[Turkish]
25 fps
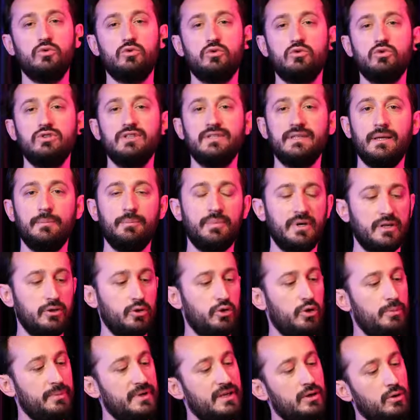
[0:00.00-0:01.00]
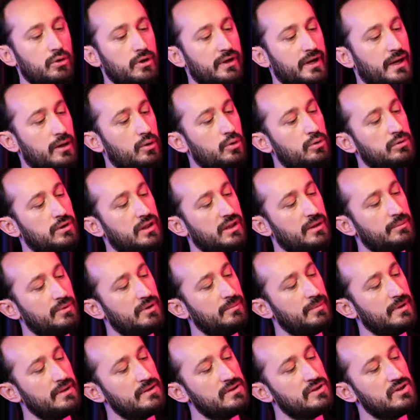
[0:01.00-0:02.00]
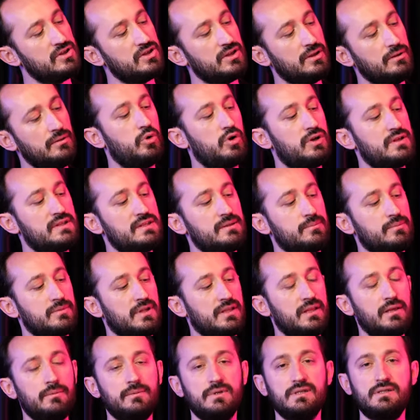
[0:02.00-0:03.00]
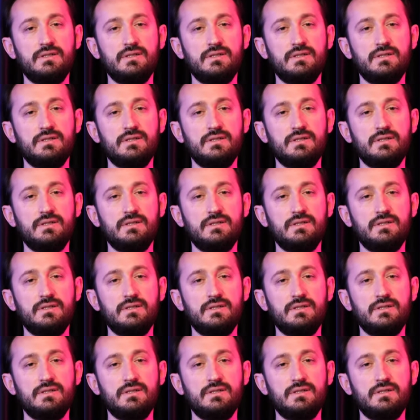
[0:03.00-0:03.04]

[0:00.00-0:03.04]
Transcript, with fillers: Ürünü yine panoramik olarak kullanabilmeniz için bu kısımda da